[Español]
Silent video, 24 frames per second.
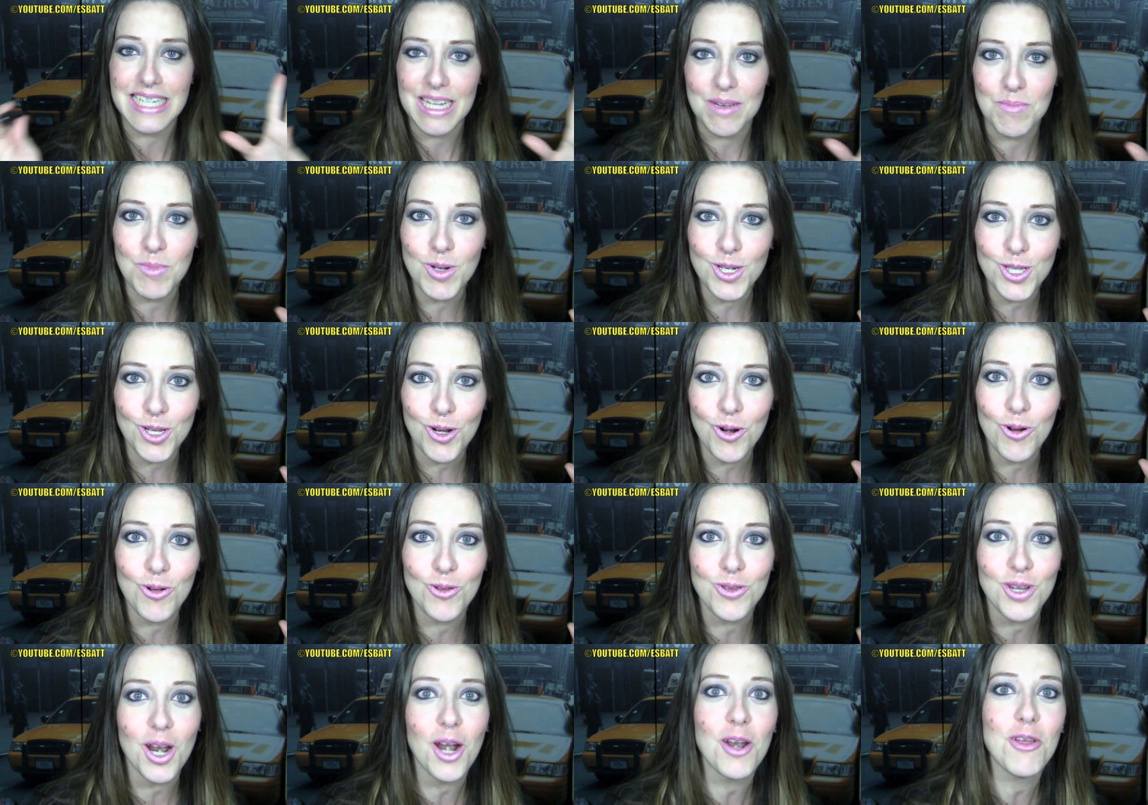que se demuestre lo
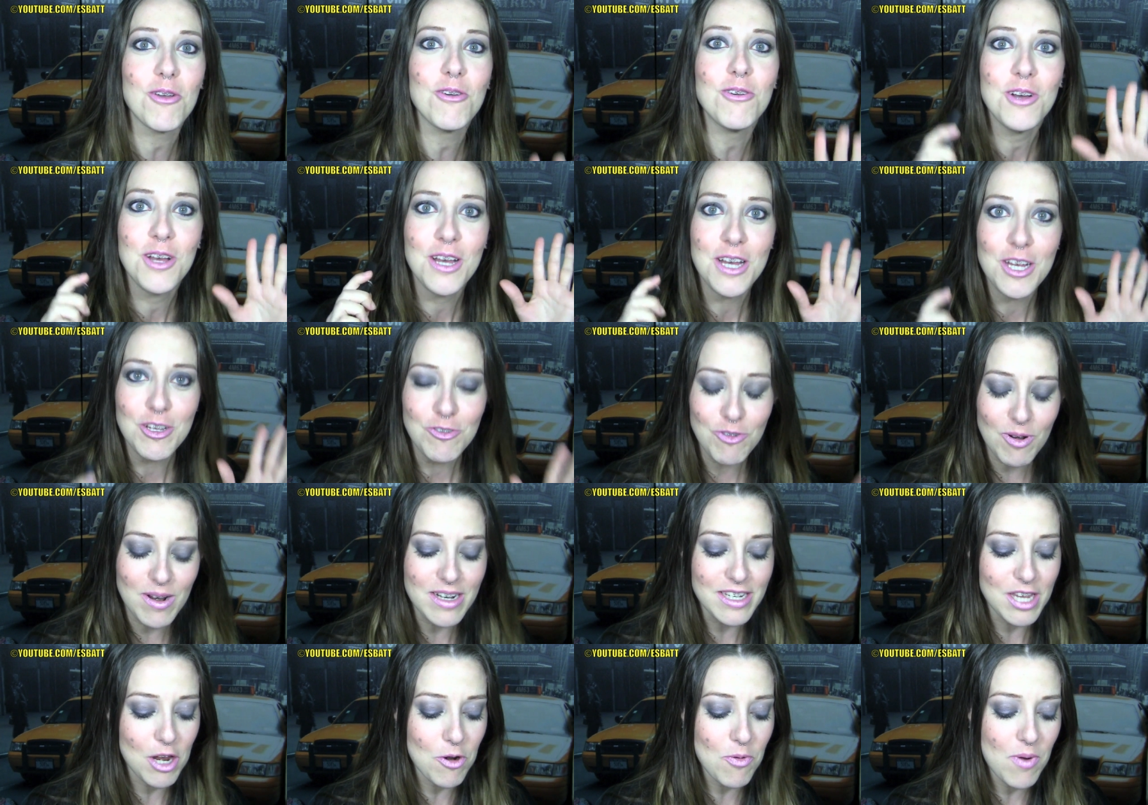contrario,
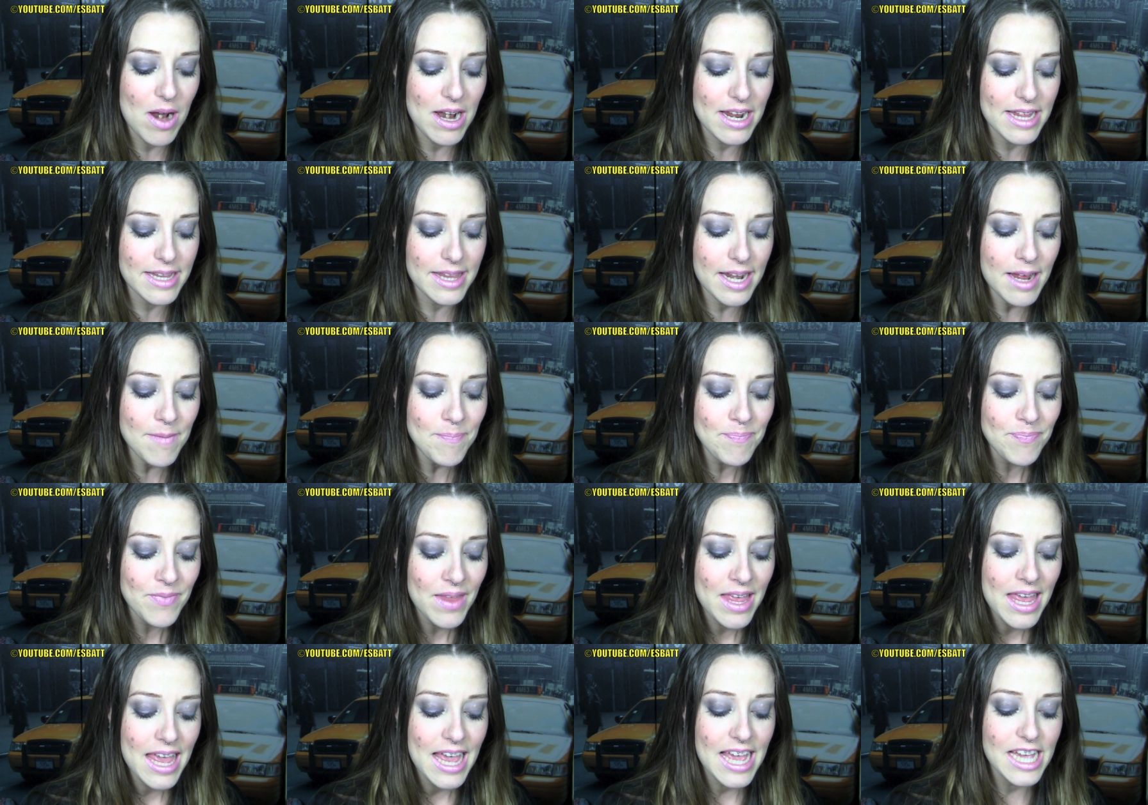suele ser una letra.
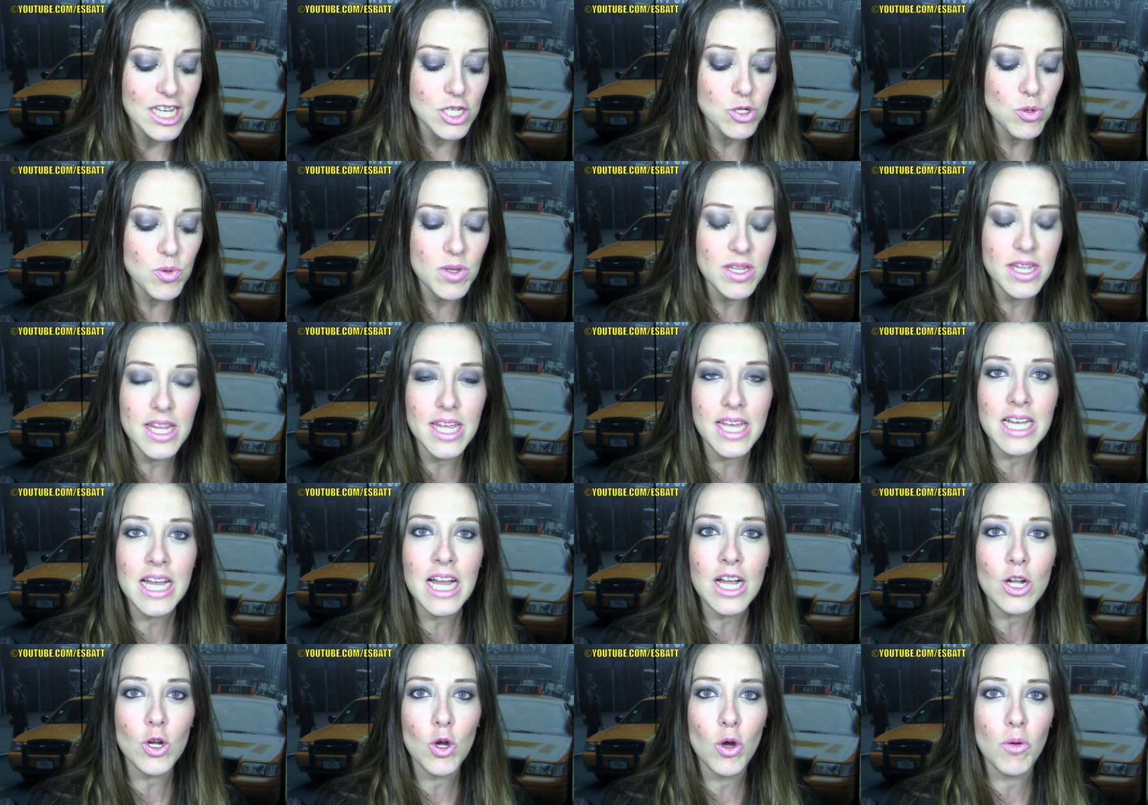Eso
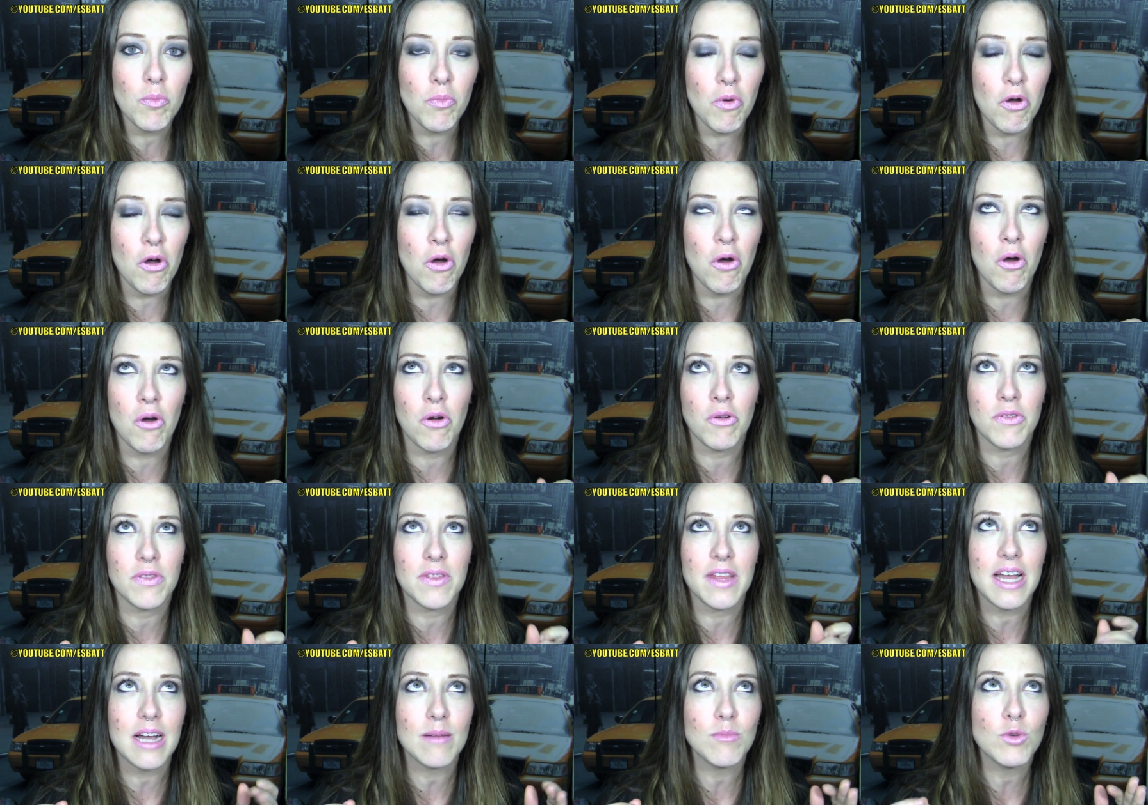indica como,
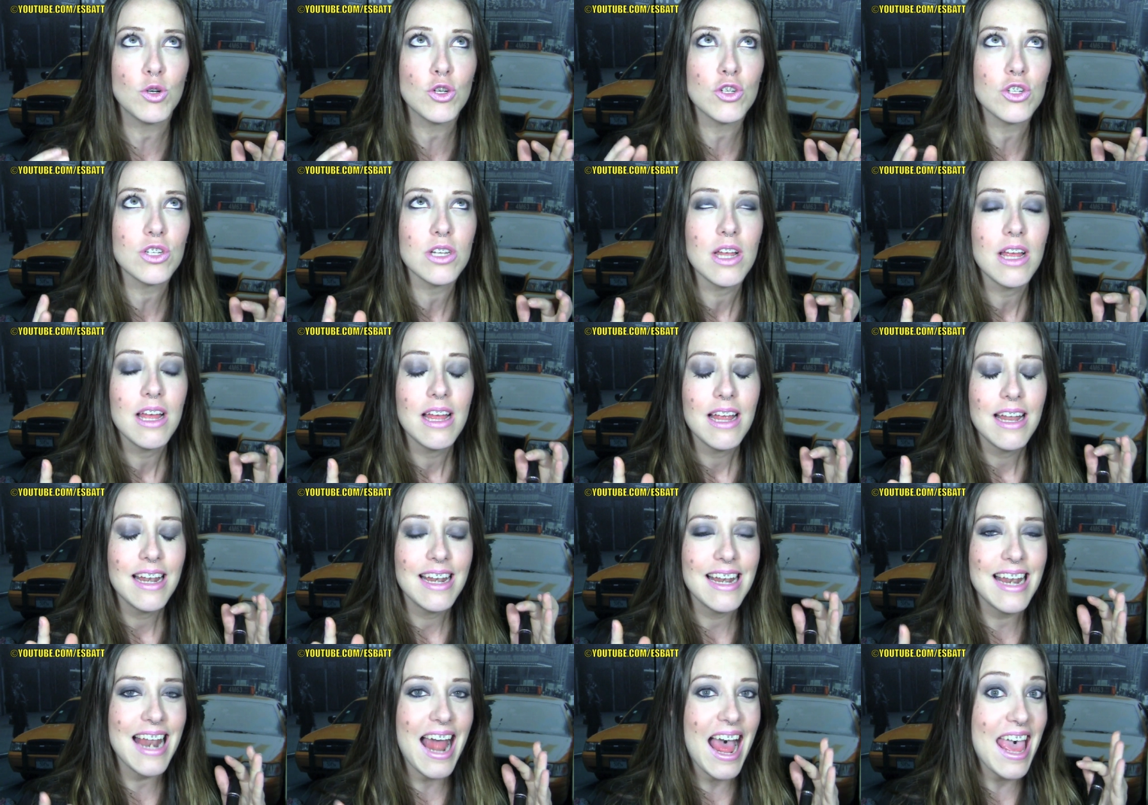digamos,
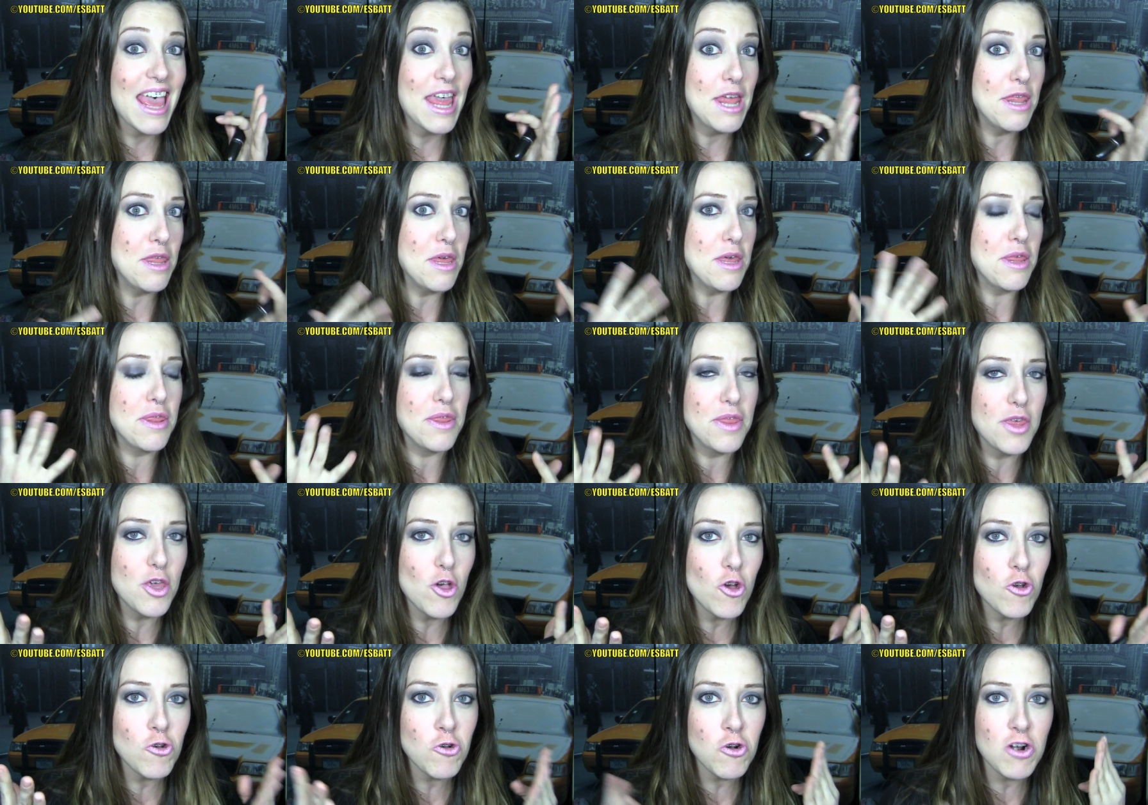la
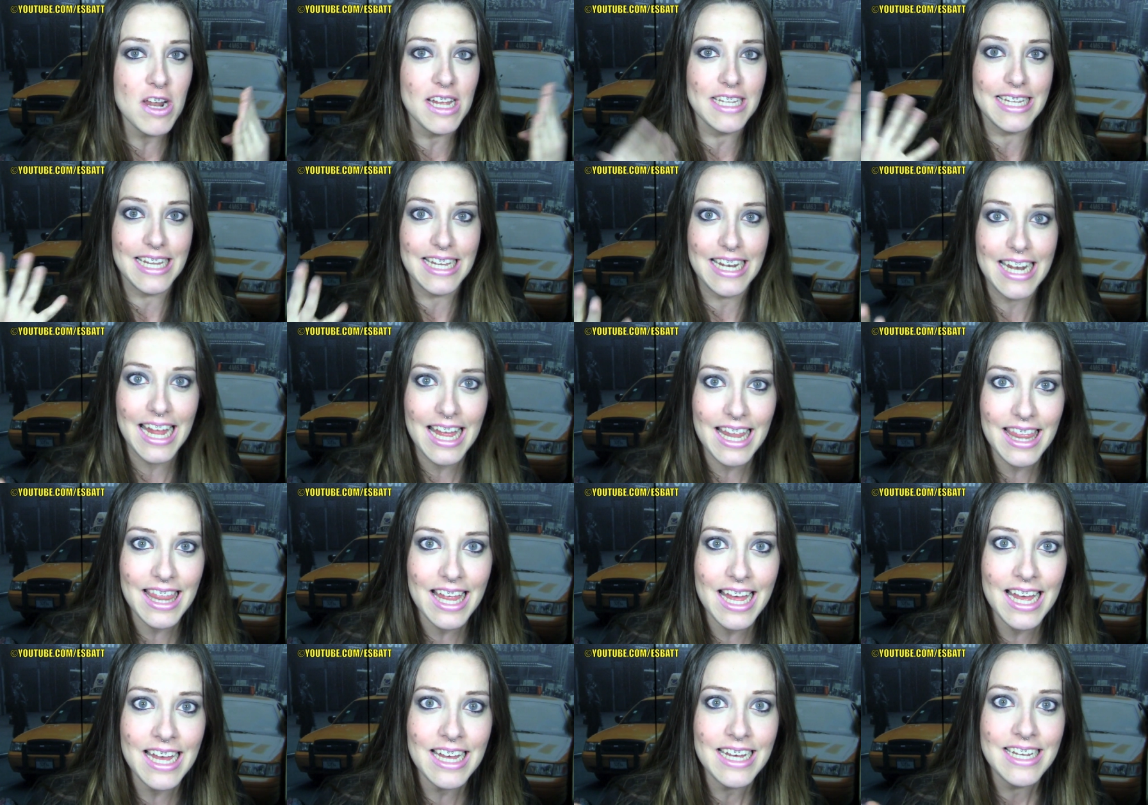edición o la
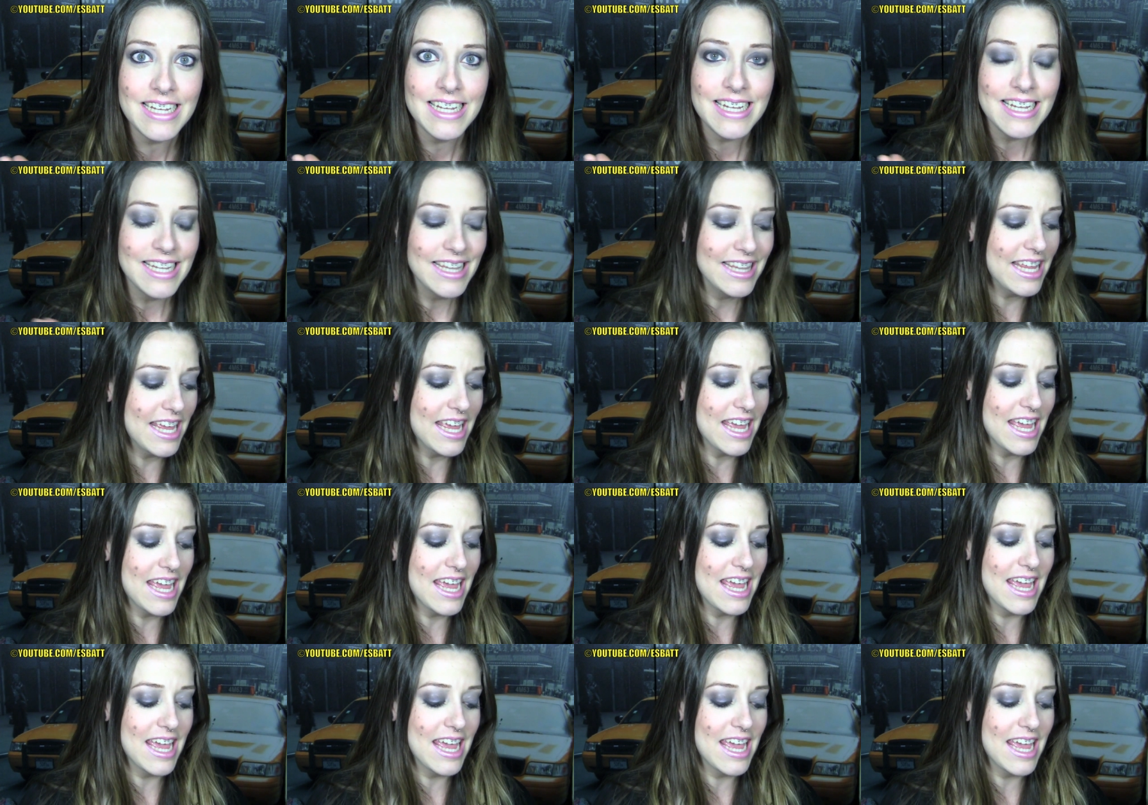tirada del